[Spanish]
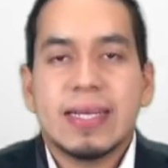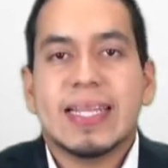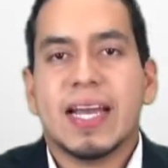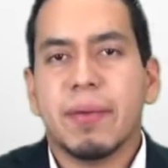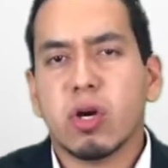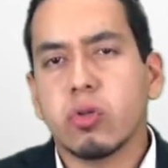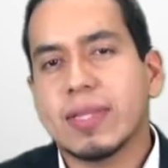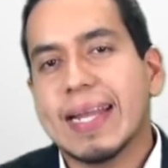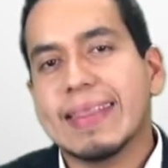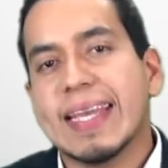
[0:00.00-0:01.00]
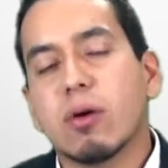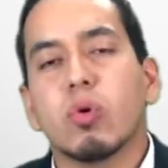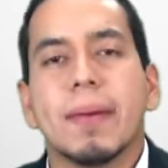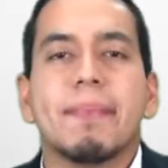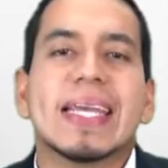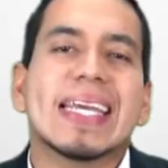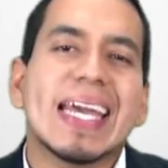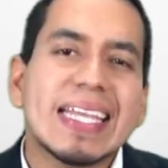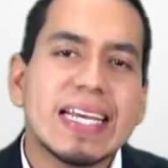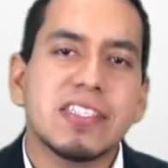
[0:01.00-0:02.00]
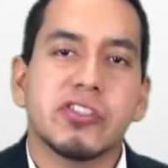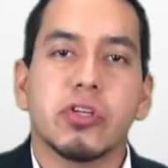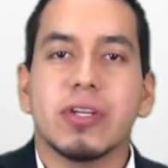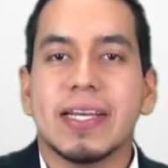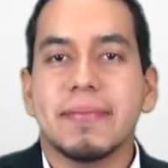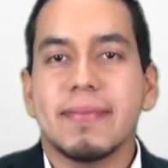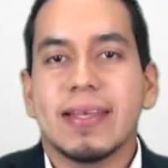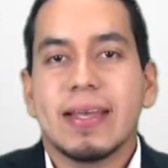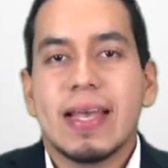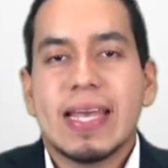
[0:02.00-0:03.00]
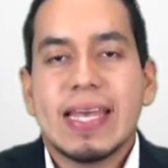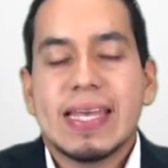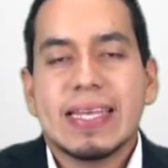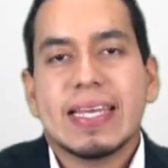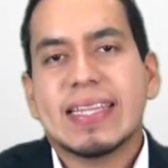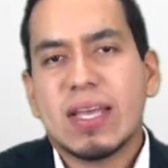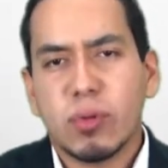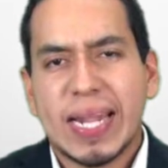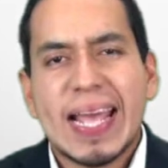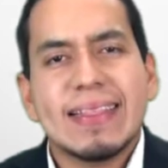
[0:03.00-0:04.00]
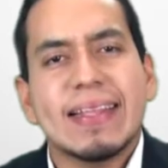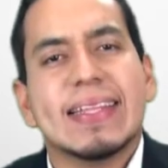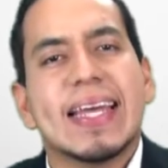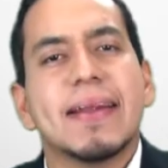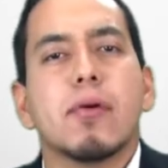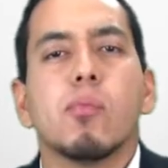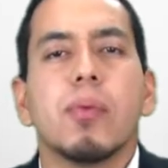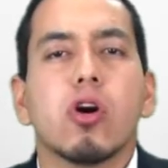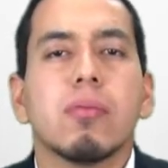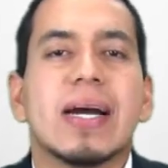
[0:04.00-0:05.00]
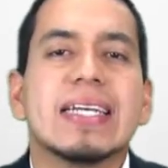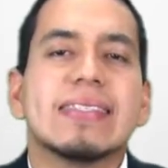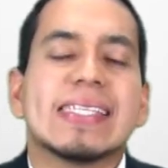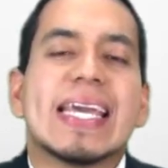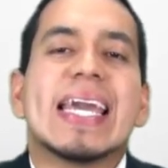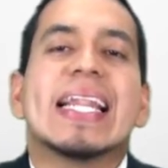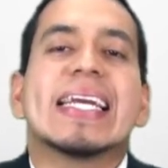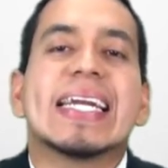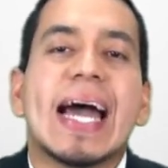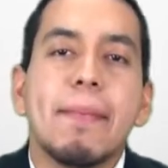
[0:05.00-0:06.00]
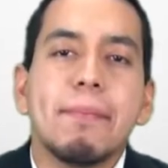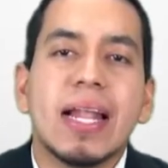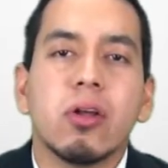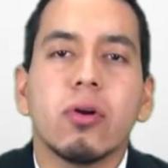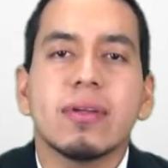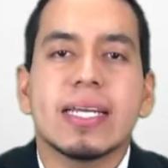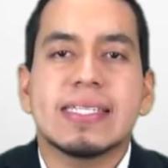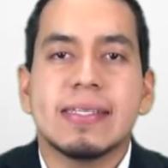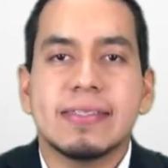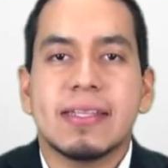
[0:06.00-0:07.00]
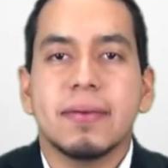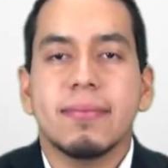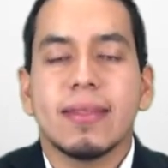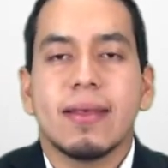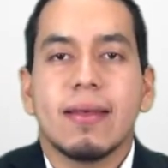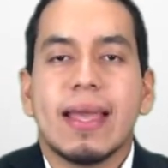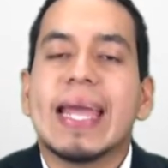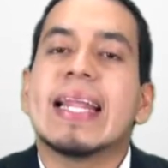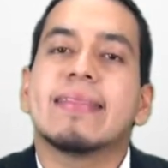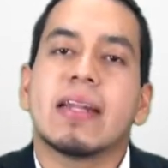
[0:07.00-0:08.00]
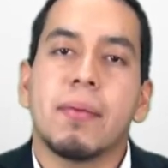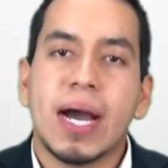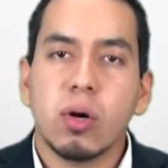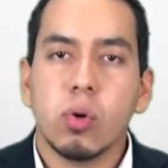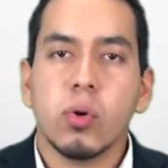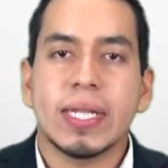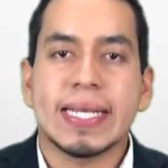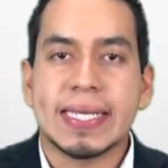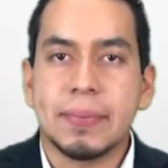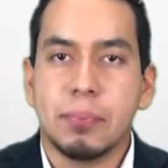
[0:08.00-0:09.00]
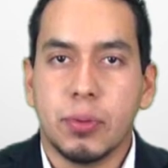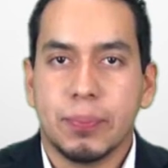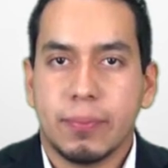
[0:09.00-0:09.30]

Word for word: Déjame contarte una pequeña historia que te ayudará a entender un poco más el gran valor que existe en el trabajo en equipo.